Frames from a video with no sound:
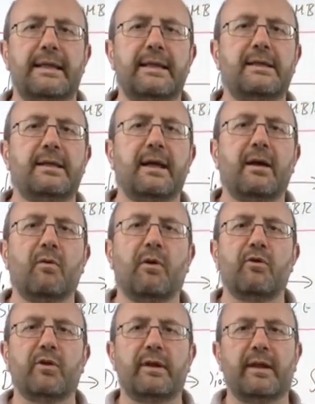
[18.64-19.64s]
Nietzsche,
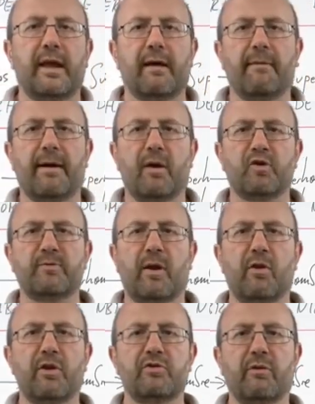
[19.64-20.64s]
cuando criticaba los
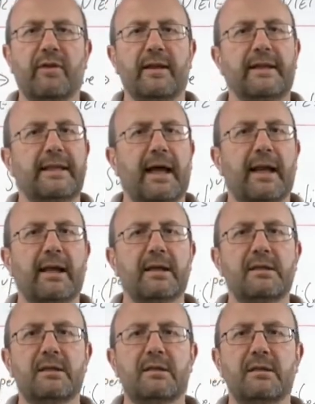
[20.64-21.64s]
valores
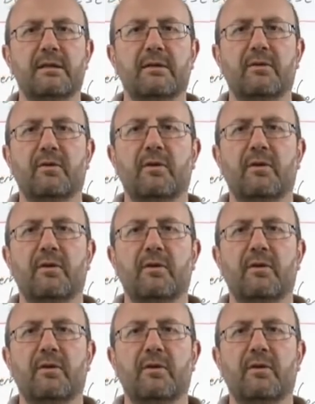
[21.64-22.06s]
occidentales,